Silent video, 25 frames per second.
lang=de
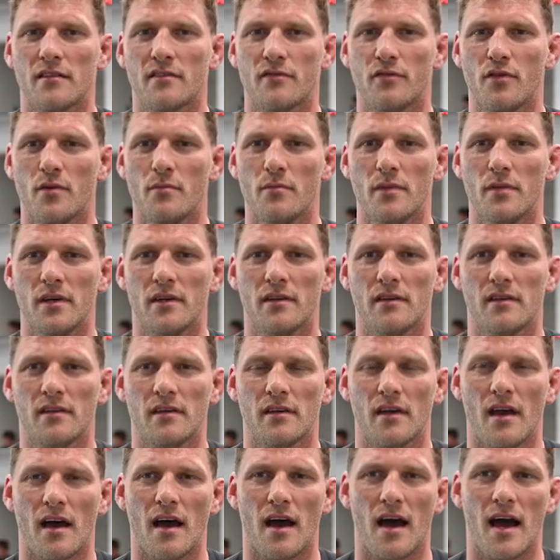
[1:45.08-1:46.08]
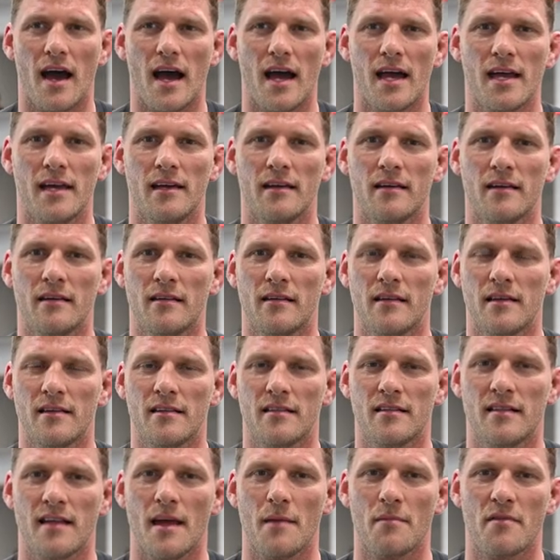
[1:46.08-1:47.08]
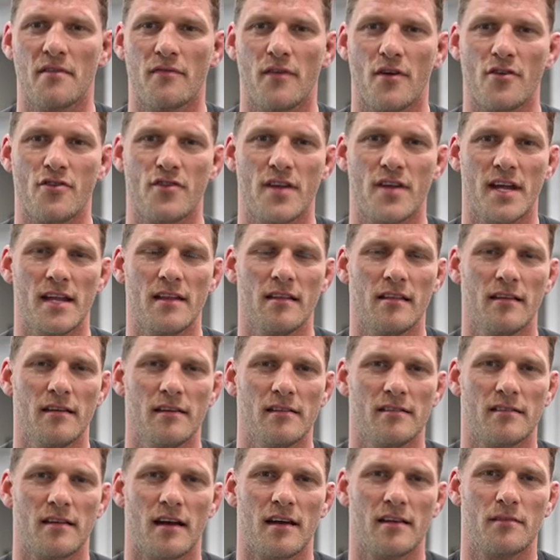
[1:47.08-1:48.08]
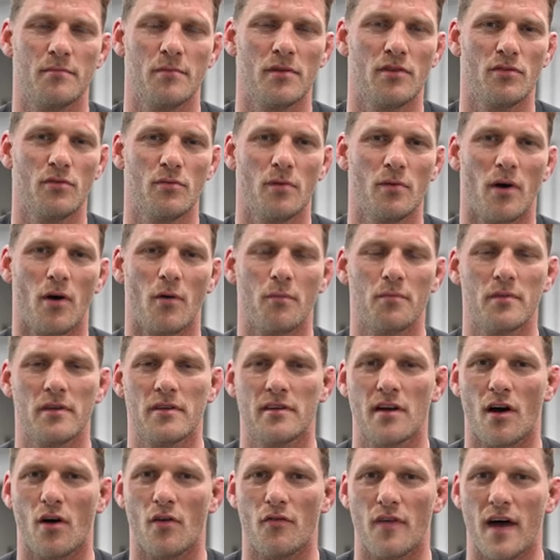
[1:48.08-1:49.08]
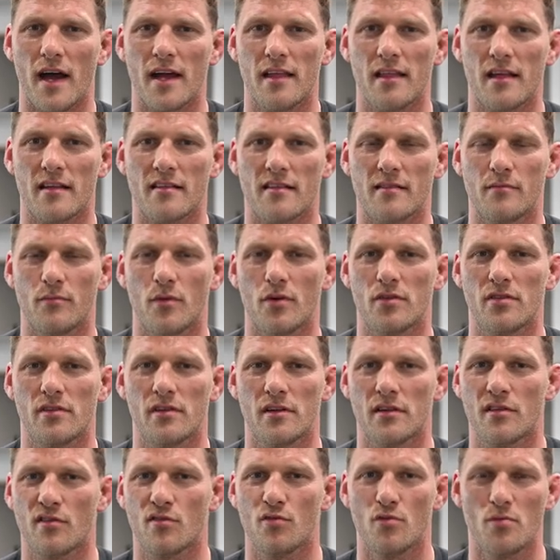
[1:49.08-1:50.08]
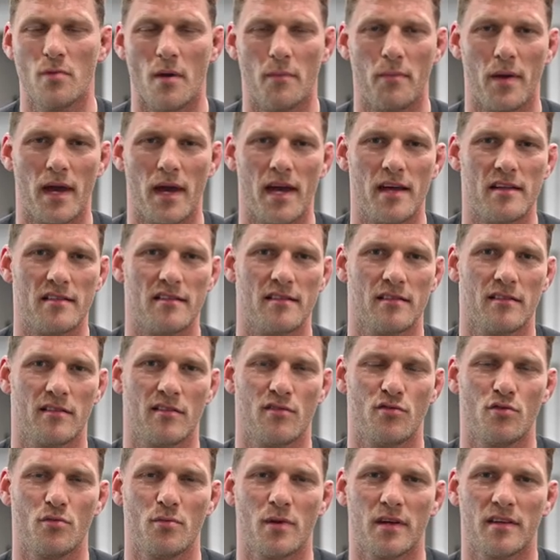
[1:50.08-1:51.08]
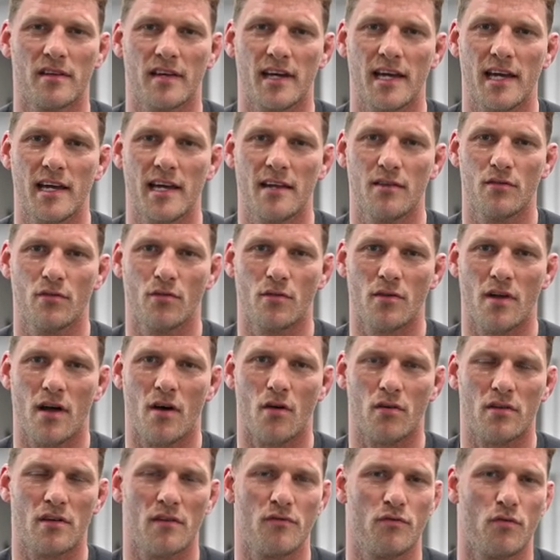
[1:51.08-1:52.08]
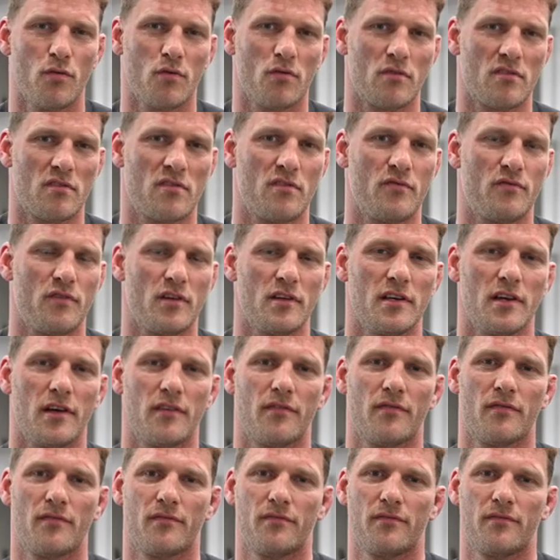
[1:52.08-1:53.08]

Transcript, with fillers: ist für mich eigentlich selbstverständlich, da ich mich überhaupt nicht darauf einlassen möchte, zu überpacen, zu überdrehen oder auch den Fokus zu verlieren.